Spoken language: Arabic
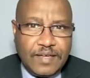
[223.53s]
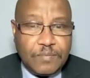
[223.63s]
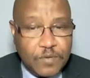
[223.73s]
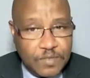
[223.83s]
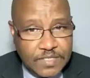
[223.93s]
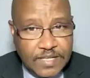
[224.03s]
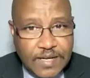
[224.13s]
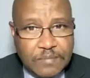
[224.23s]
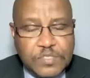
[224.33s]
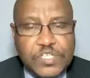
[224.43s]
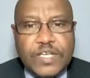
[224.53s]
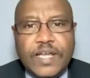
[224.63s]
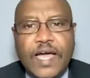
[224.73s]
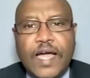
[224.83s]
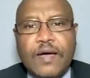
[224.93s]
بوليتيكا بشكل
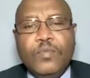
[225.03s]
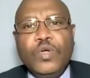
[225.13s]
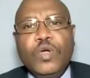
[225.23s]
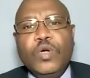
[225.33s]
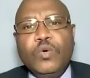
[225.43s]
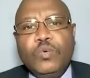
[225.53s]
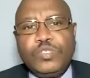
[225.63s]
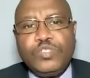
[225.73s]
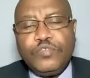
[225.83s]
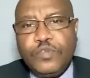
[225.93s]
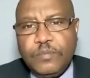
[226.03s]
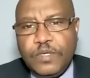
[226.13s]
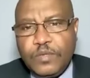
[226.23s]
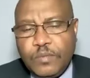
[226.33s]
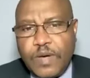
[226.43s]
عام وشفتم
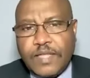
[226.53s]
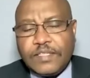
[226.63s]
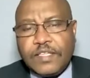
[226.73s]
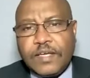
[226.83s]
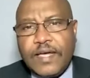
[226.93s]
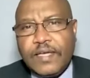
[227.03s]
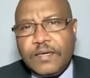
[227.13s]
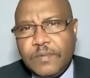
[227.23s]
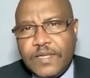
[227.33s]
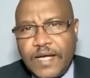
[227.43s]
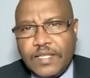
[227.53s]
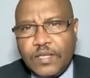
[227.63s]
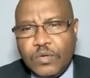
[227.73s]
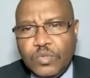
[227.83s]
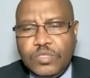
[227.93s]
انتم الطرائق بتاعه
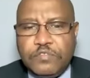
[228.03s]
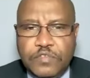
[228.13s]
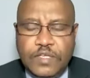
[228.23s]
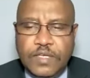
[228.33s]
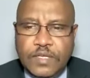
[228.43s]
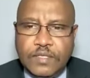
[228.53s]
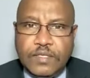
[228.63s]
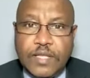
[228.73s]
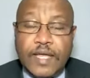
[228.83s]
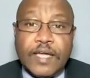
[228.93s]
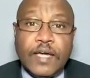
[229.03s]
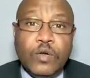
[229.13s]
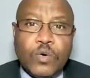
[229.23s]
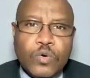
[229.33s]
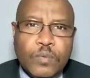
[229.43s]
الهدنه في تاريخ
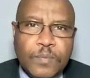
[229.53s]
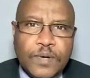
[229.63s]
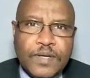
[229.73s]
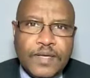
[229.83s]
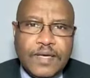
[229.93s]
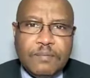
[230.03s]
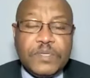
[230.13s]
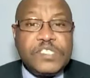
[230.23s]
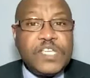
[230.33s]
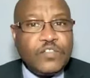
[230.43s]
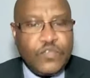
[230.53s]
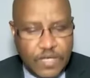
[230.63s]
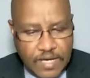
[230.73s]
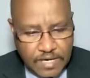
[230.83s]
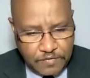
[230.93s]
الحروب بالذات في
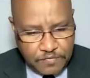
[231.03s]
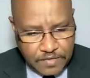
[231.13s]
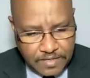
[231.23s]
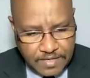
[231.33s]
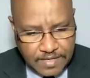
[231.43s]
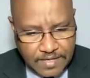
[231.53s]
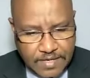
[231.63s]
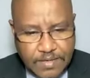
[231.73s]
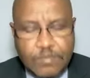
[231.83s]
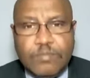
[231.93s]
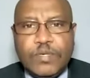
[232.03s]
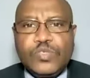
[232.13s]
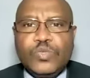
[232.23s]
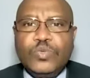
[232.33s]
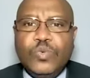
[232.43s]
الغارة الافريقيه
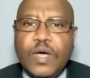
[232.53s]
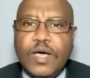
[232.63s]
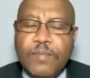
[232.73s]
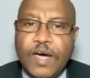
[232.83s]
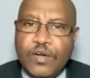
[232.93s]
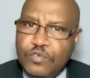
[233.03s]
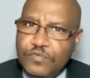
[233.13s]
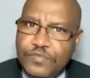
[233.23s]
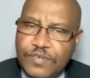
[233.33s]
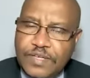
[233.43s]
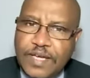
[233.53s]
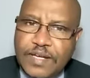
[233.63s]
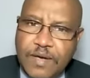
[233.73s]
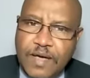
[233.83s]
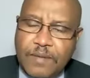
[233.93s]
مرصود ومعروف يعني
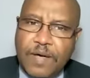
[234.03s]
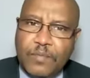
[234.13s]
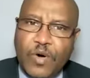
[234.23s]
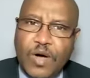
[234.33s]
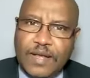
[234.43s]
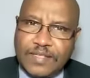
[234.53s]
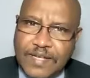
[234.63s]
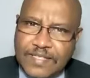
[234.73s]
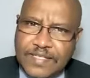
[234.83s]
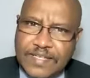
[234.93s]
ما ما مغالطات